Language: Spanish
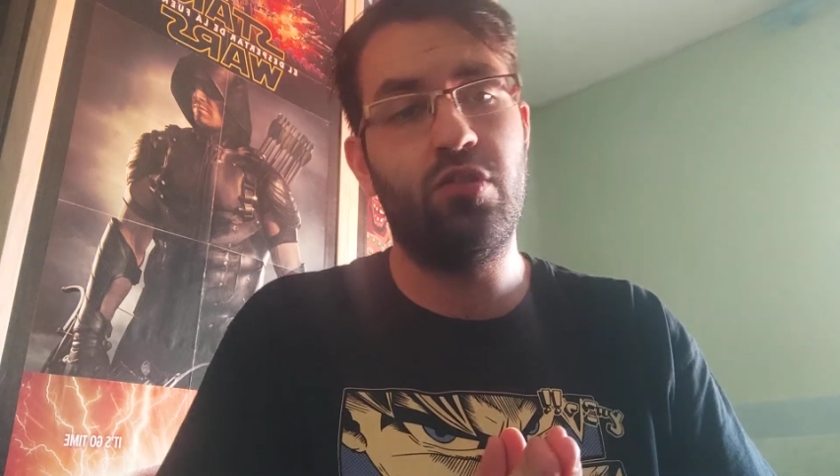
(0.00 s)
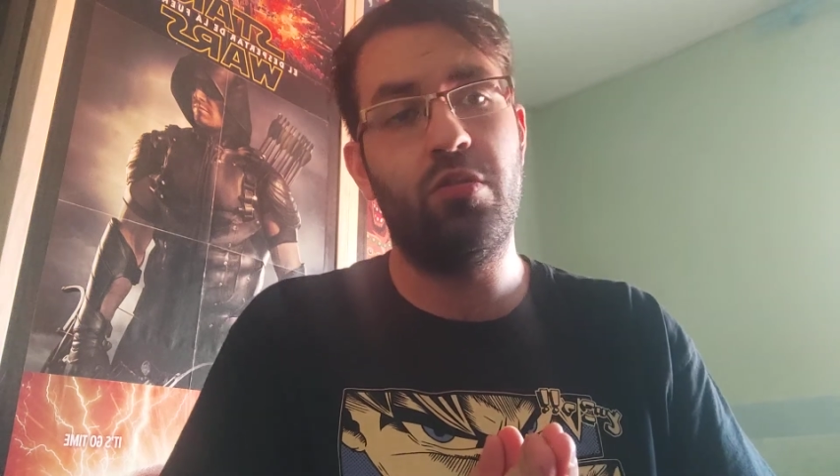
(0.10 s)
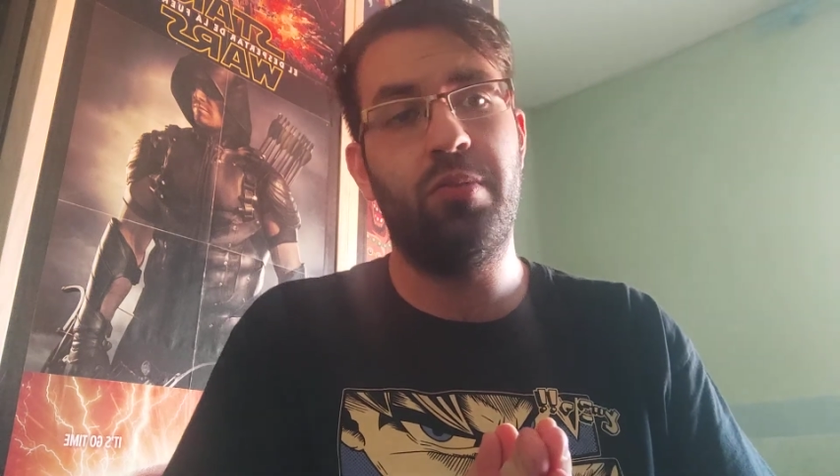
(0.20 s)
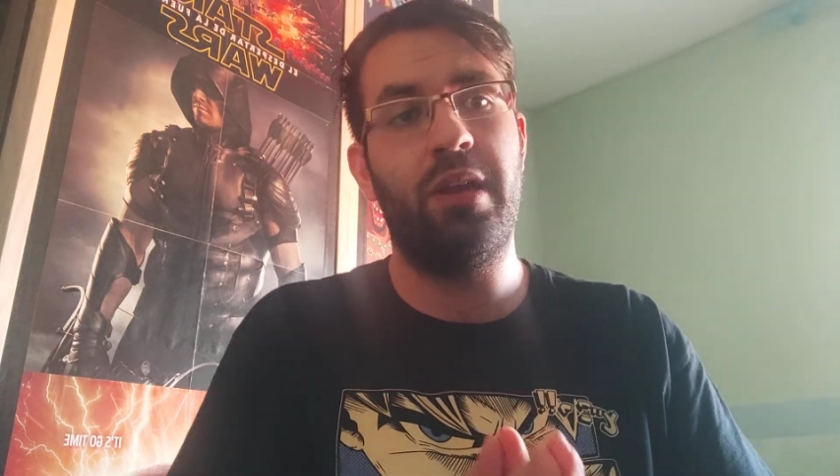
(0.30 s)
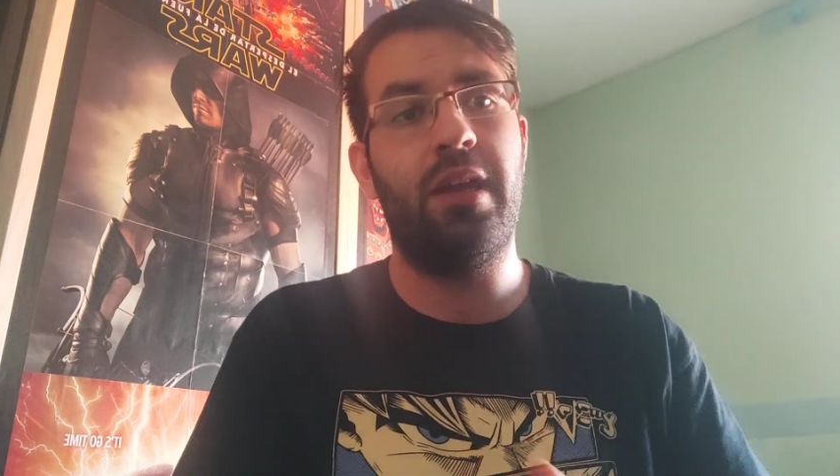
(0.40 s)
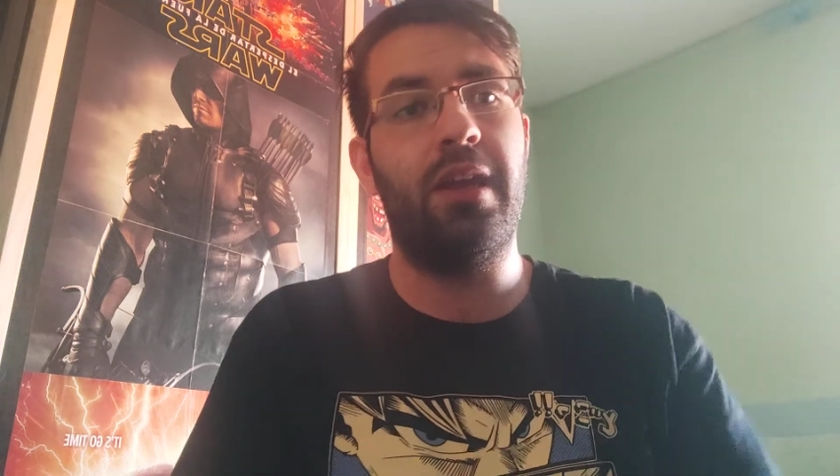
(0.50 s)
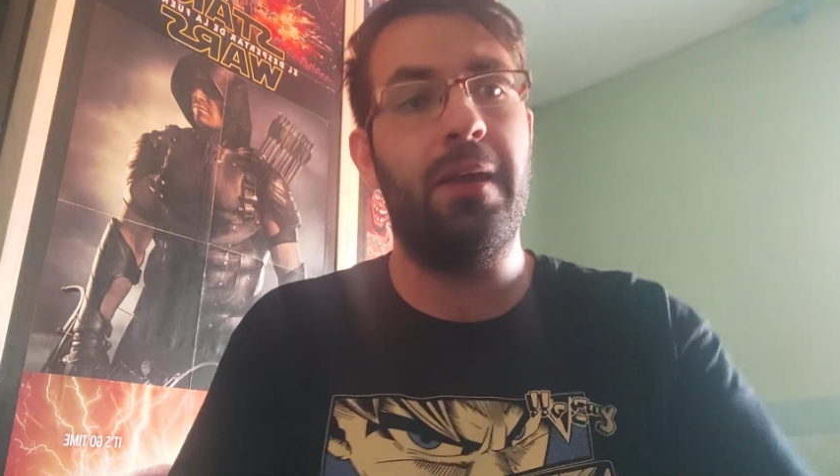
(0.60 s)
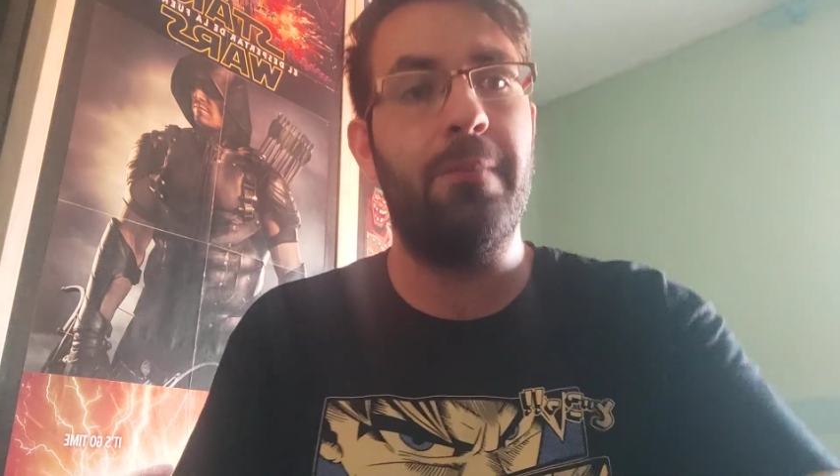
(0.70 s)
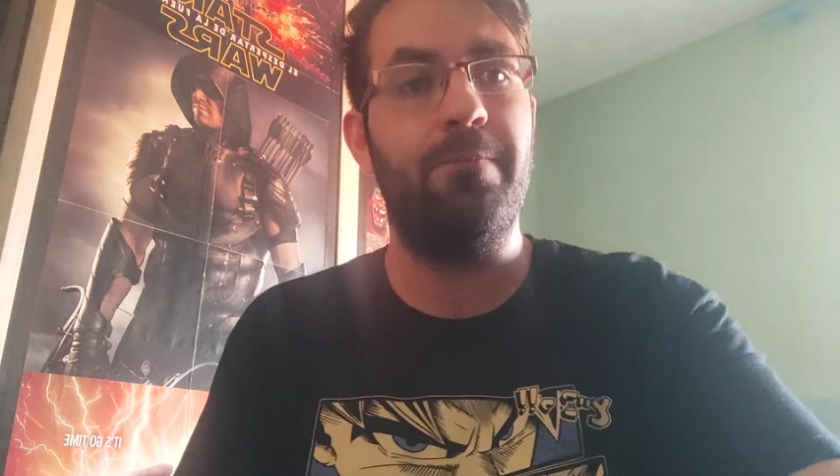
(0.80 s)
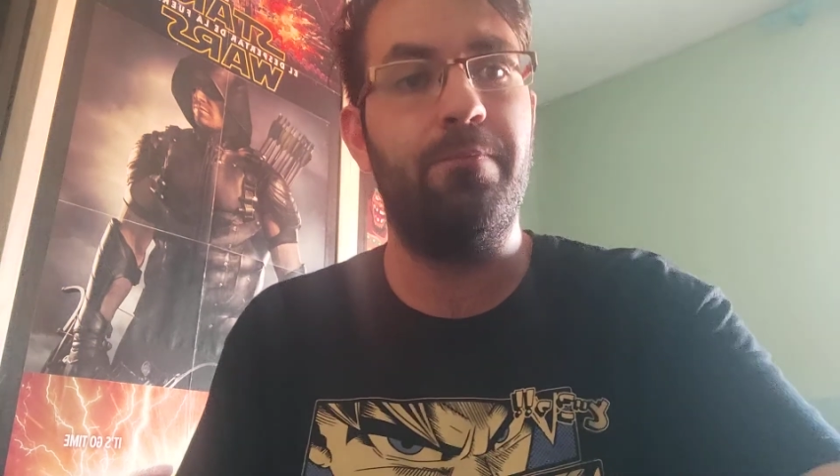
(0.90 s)

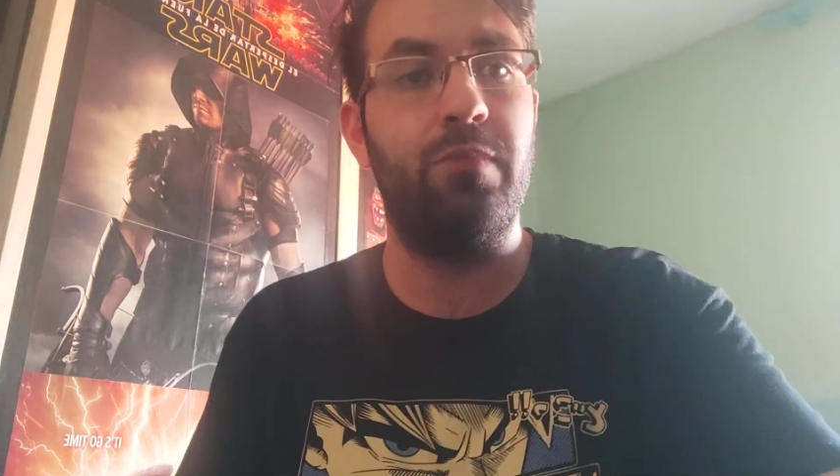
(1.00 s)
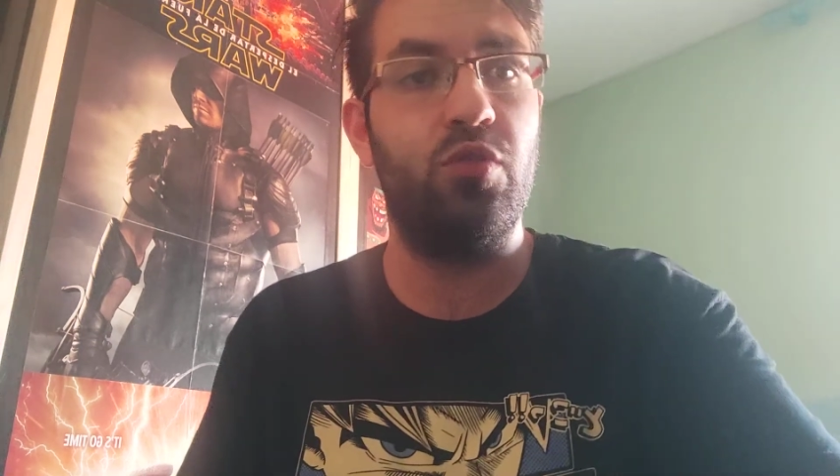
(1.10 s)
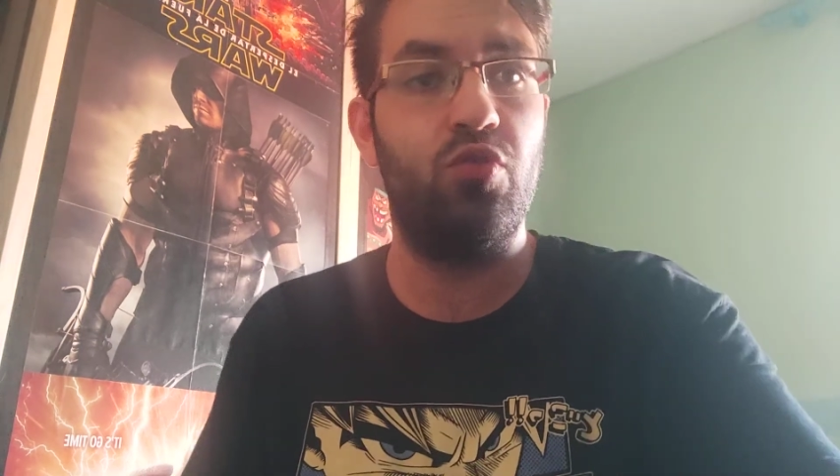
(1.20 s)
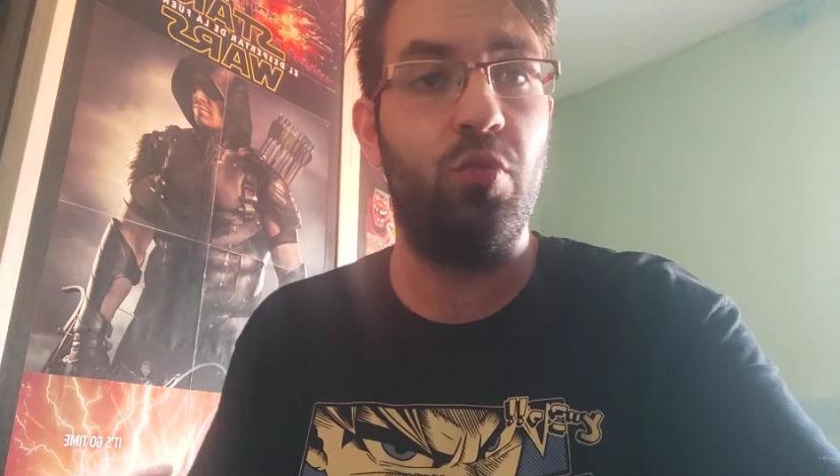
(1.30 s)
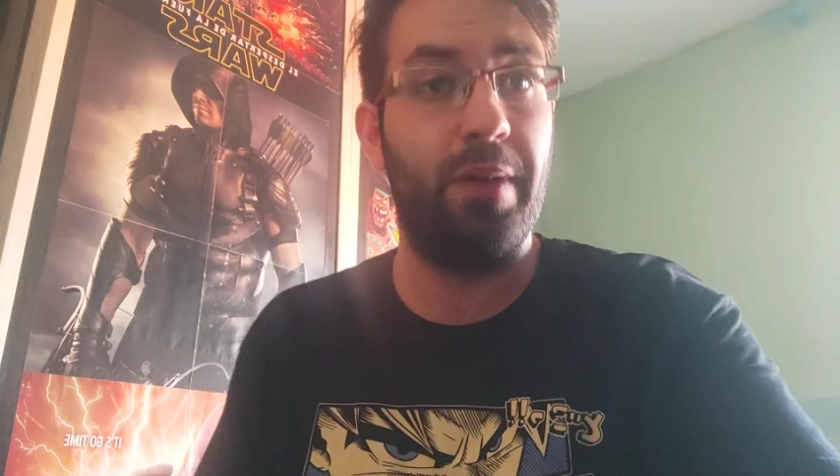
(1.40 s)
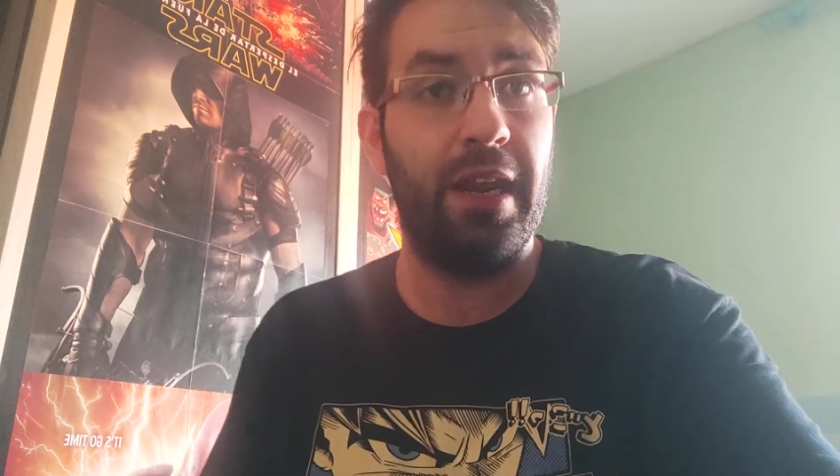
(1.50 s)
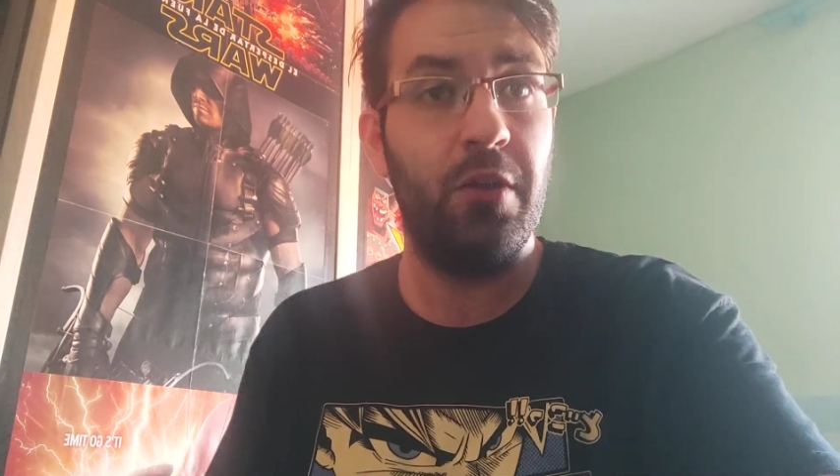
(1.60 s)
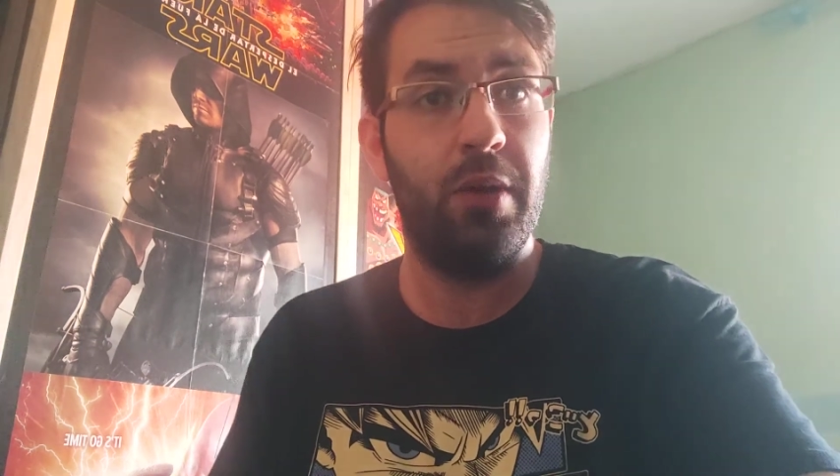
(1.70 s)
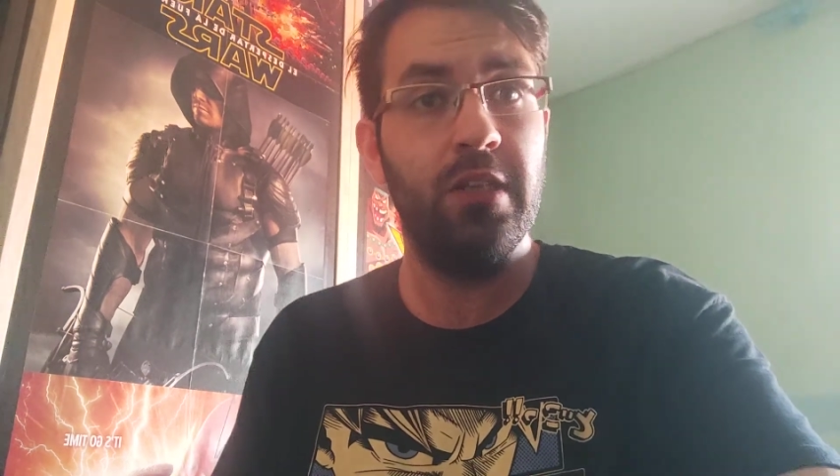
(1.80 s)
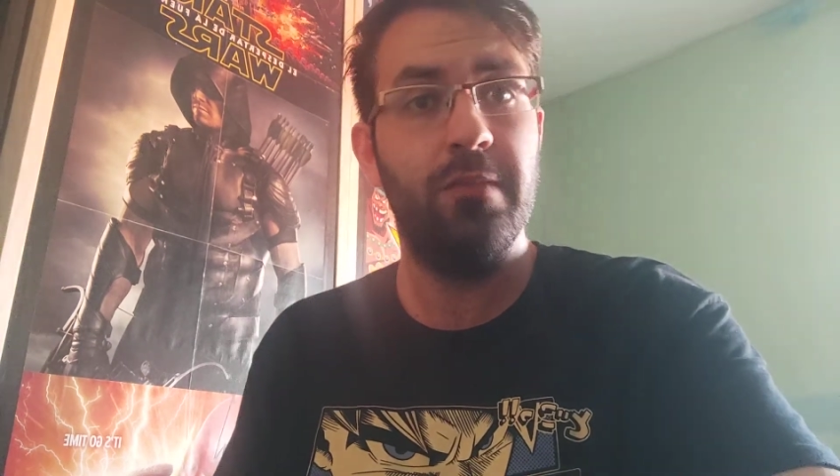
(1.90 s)
sobre em,
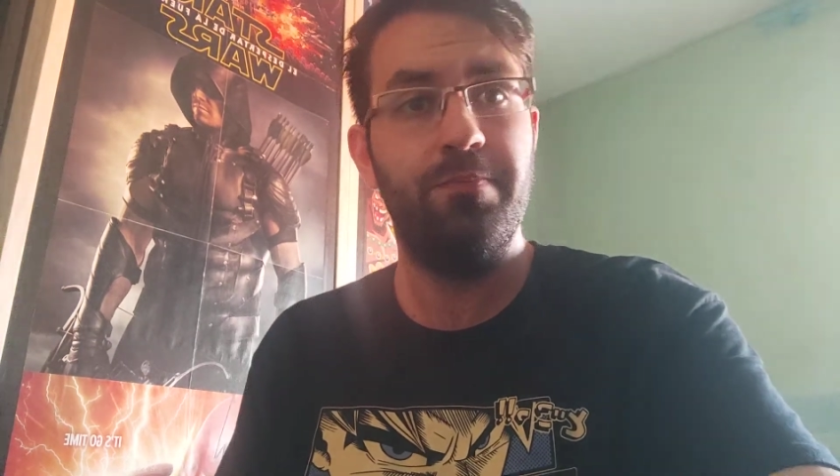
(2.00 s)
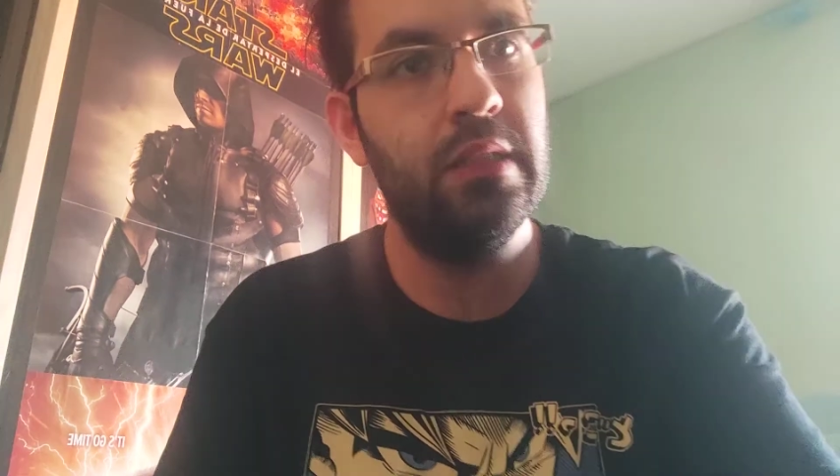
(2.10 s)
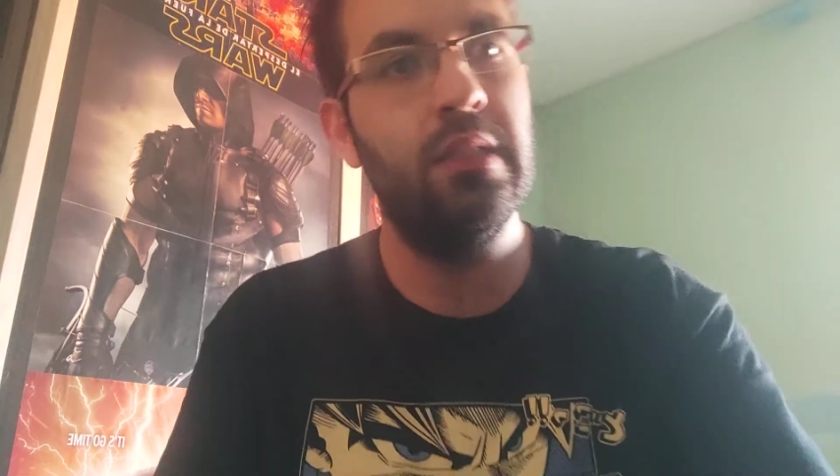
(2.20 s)
superhéroes,